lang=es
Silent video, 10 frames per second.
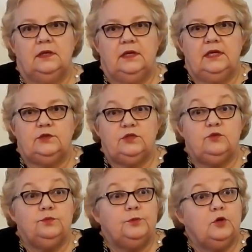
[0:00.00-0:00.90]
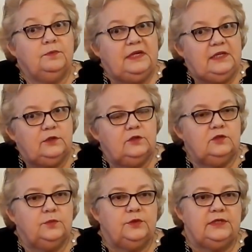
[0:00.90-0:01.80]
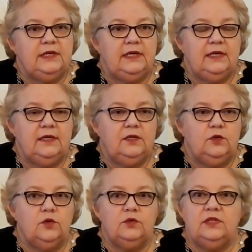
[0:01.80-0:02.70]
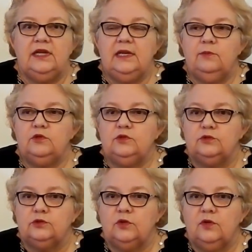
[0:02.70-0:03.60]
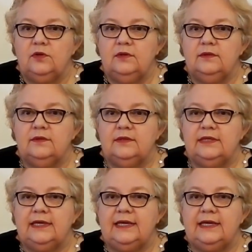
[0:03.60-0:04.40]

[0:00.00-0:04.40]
Eso es un poco peligroso porque no tenemos control qué